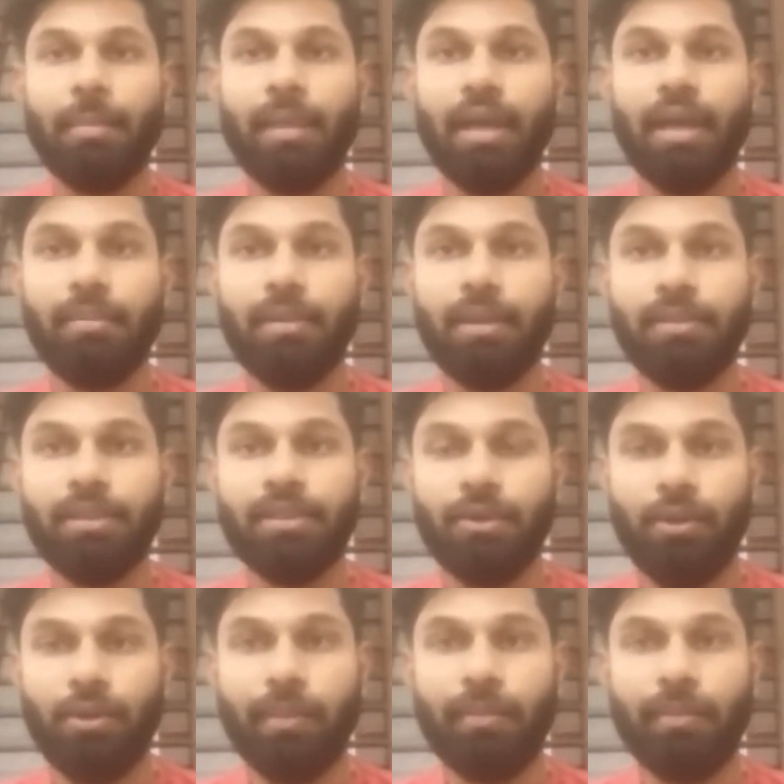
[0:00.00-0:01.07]

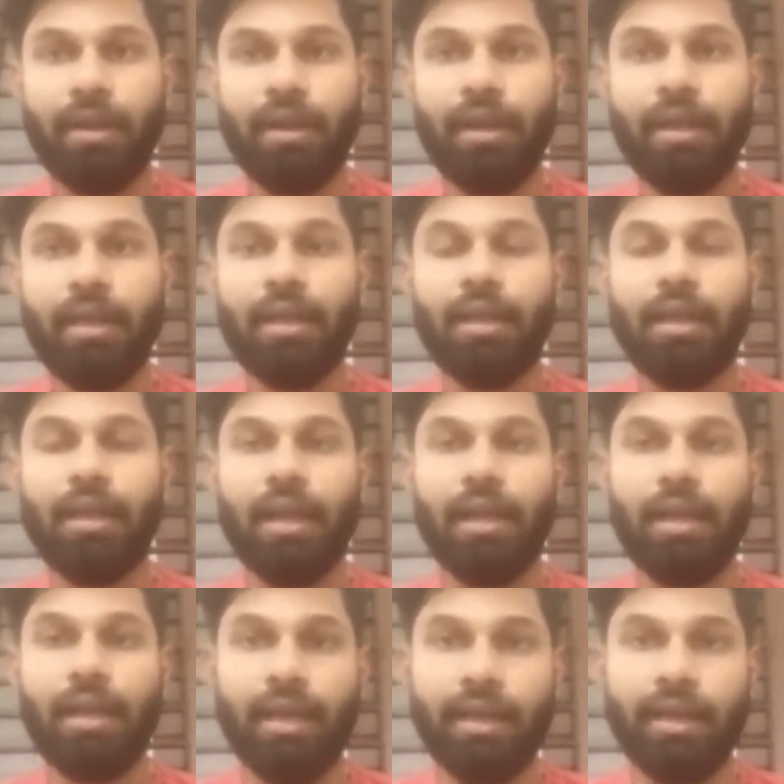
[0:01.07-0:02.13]
பரபிரமத்தின் ரூபமான
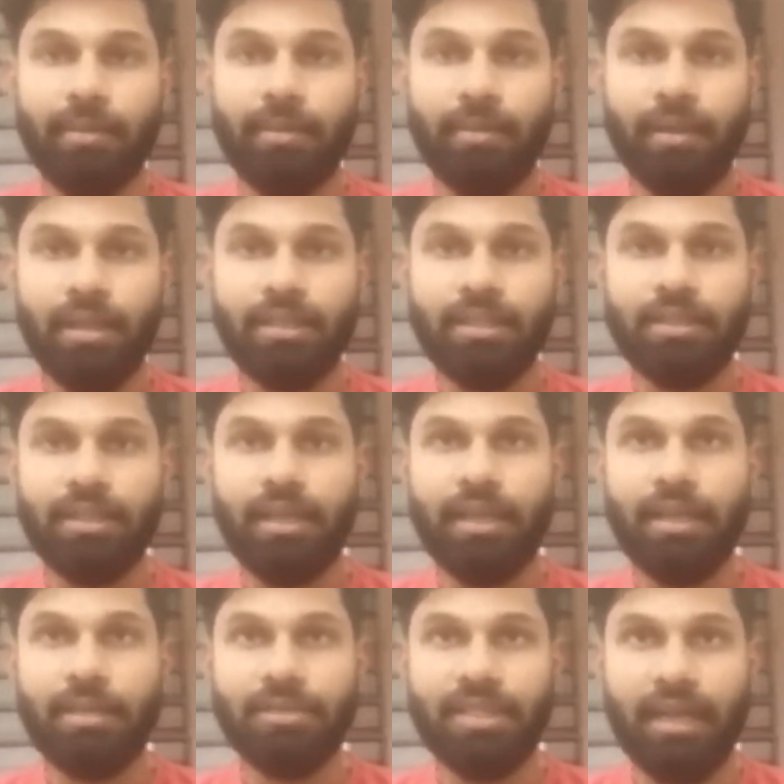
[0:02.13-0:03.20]
அன்னை
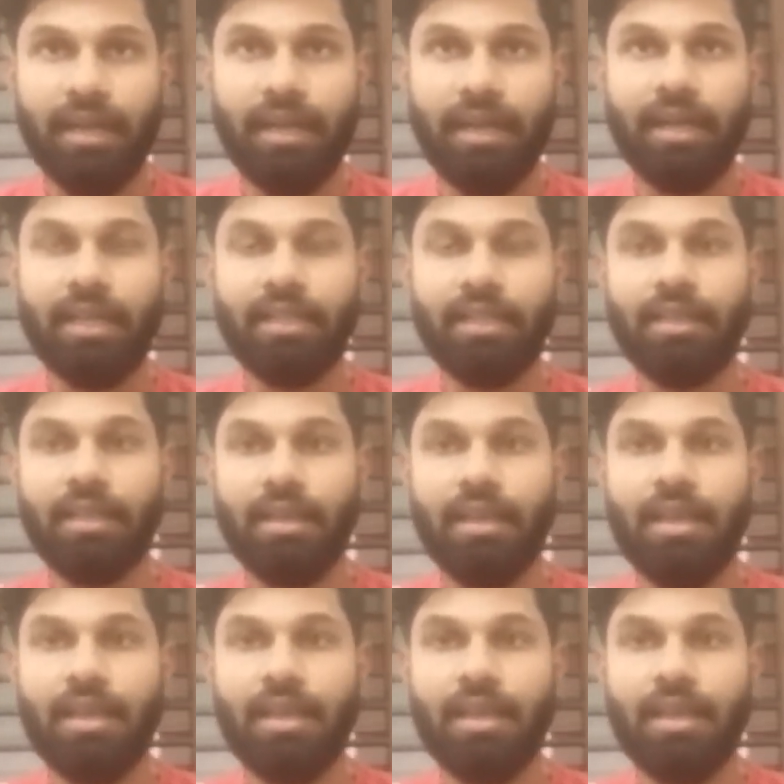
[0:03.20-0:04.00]
ஆதிபராசக்தியினிடம் சரணடைந்து